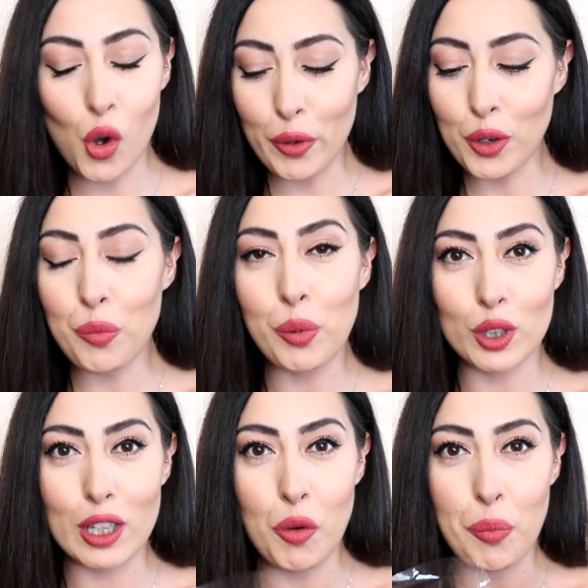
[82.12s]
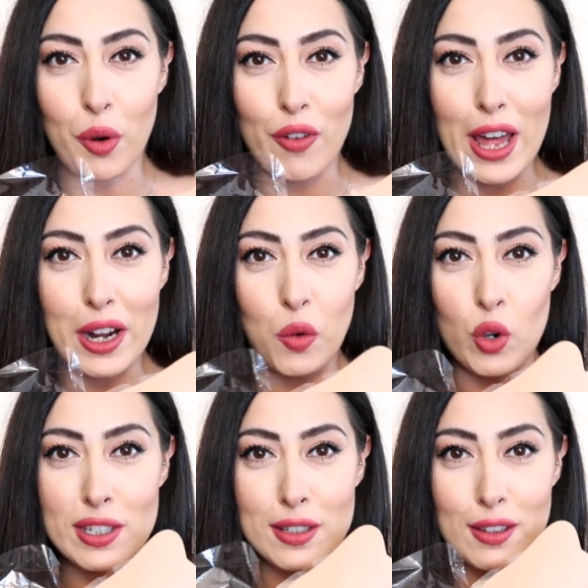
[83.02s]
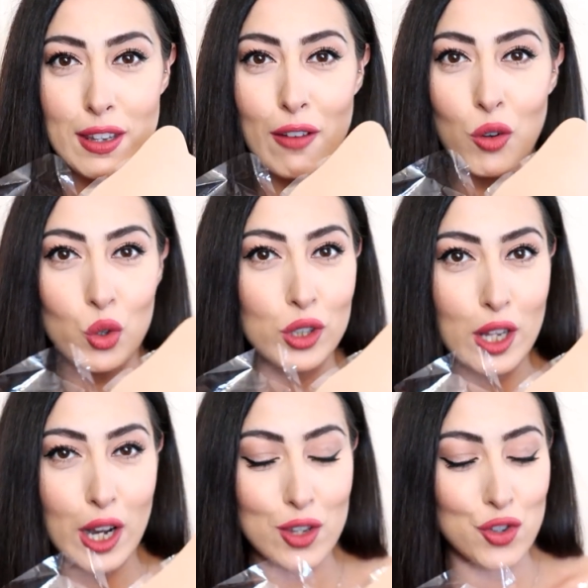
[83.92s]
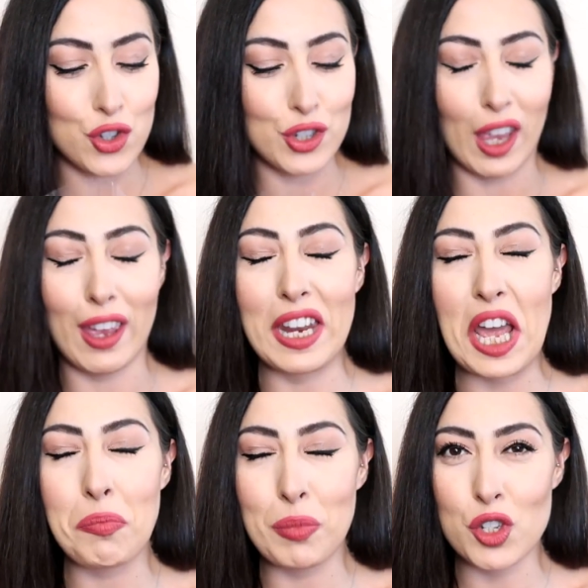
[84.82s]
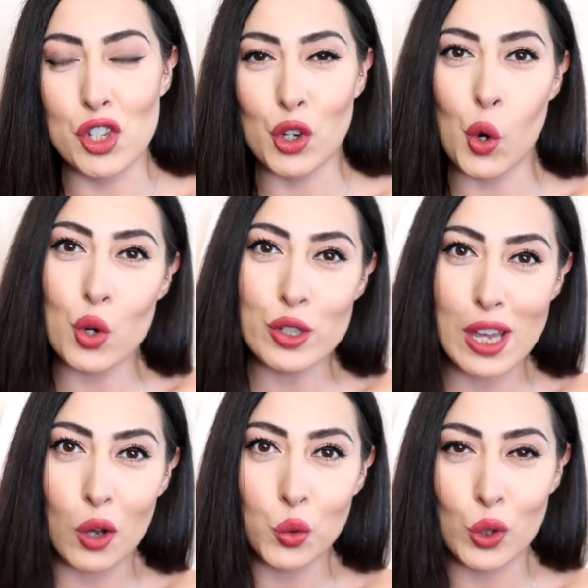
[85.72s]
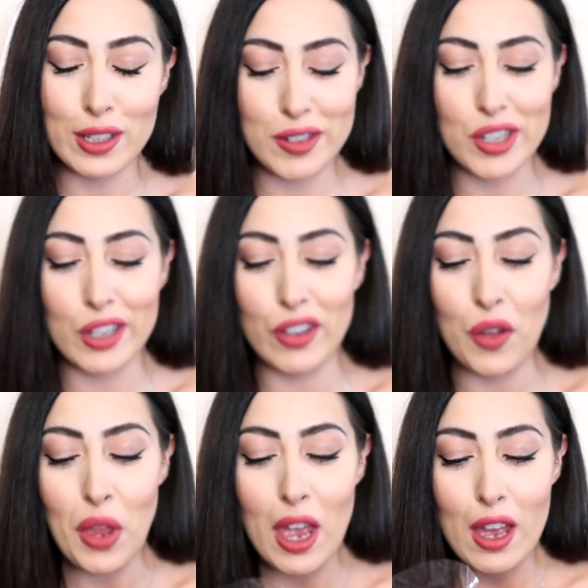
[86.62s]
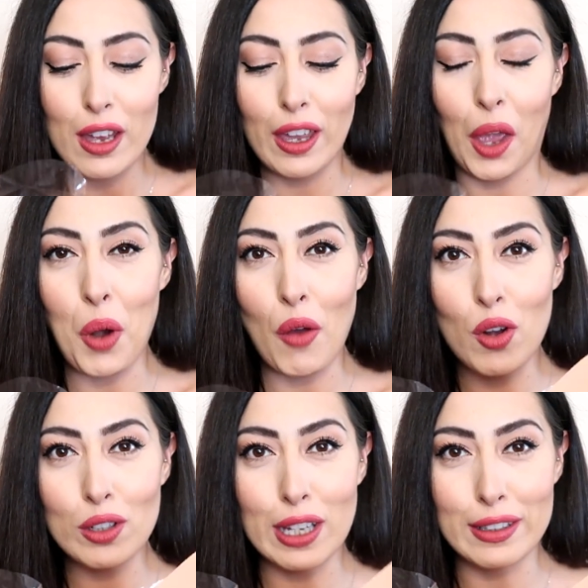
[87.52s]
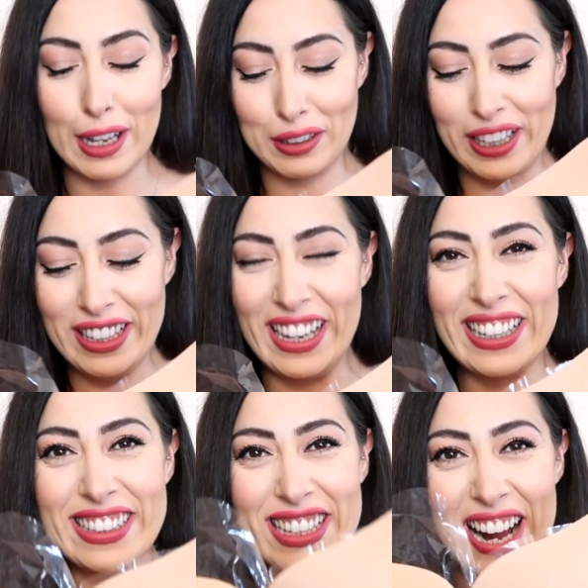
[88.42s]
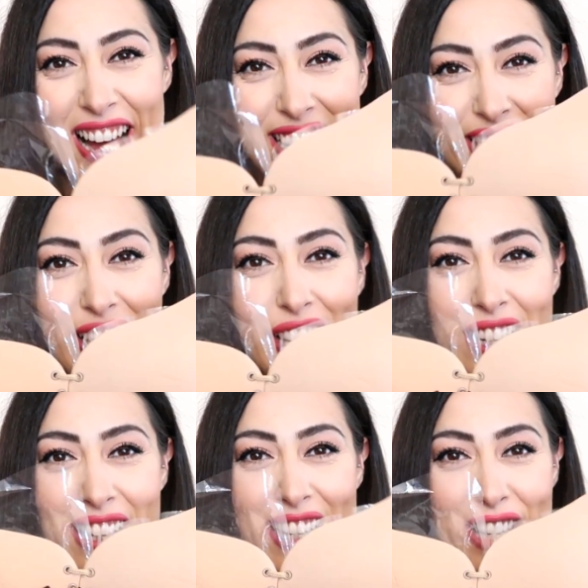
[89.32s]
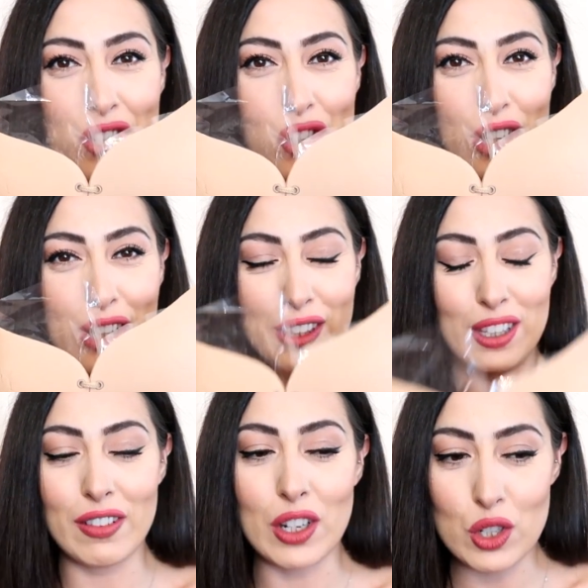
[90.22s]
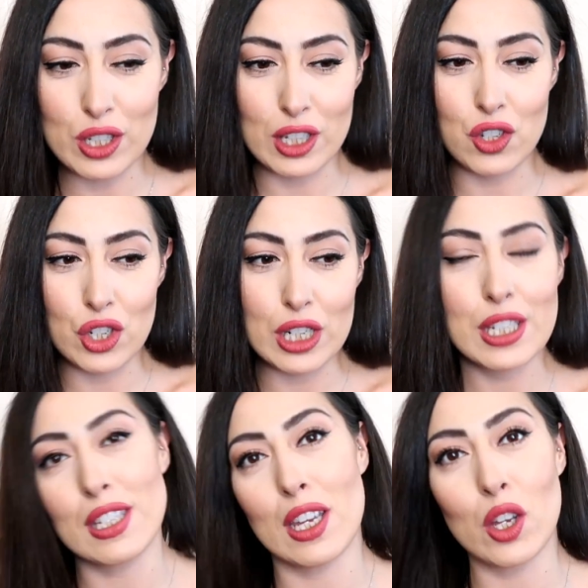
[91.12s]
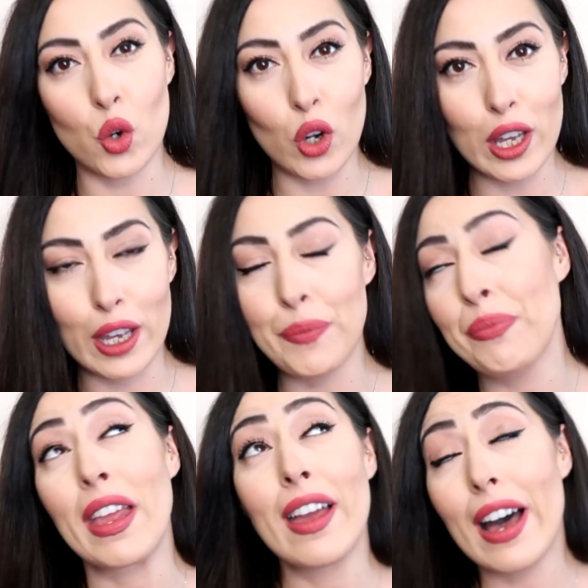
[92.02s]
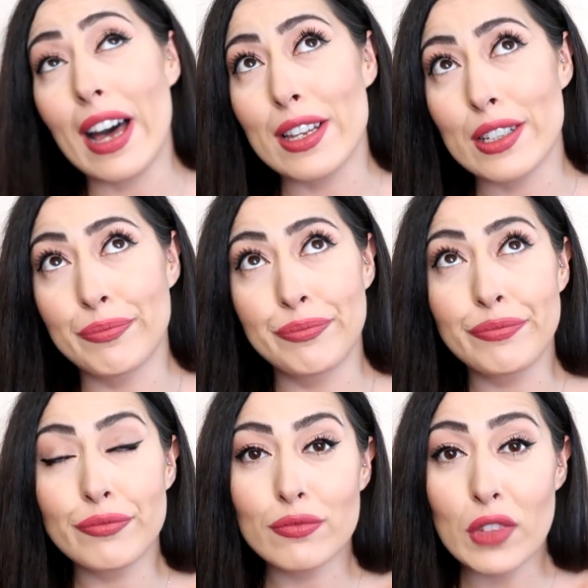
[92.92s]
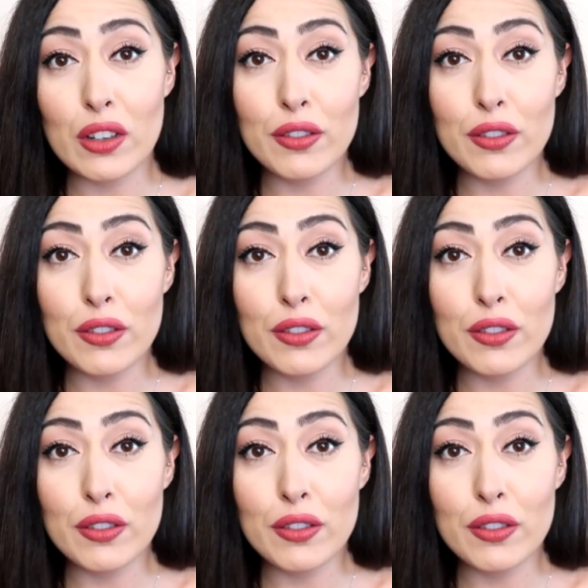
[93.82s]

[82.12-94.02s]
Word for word: come non potevo provare questi diavolo di reggiseni appiccicosi, autoadesivi che una volta andati a tirare i laccetti vanno a stringere il seno e a um,